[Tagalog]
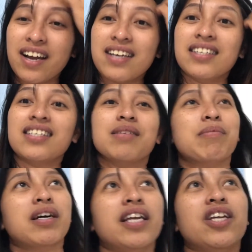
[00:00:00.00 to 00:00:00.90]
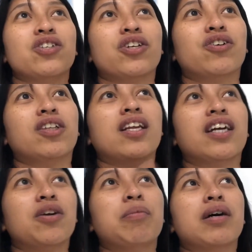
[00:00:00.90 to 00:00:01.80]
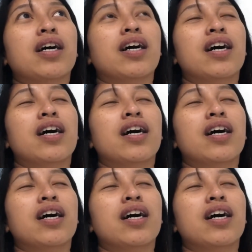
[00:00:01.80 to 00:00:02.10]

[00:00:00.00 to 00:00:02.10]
isa sa mga na-enjoy ko talaga yung mga